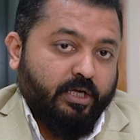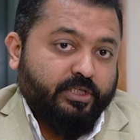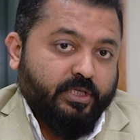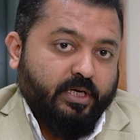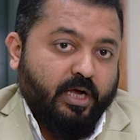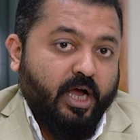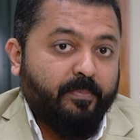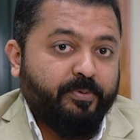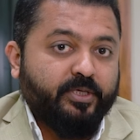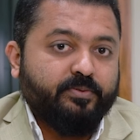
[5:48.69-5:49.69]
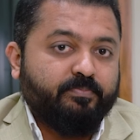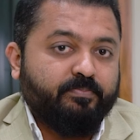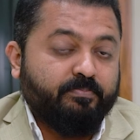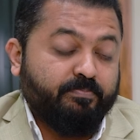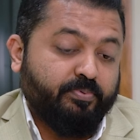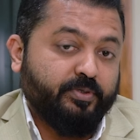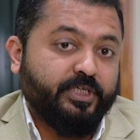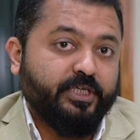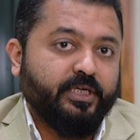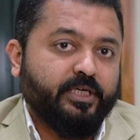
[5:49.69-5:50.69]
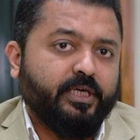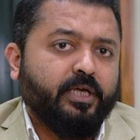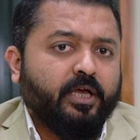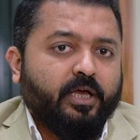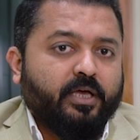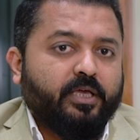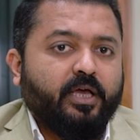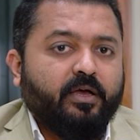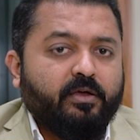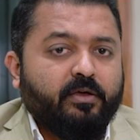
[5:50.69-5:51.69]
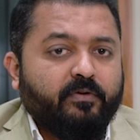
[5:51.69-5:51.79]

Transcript: अच्छा आप ये पूछेंगे कि क्या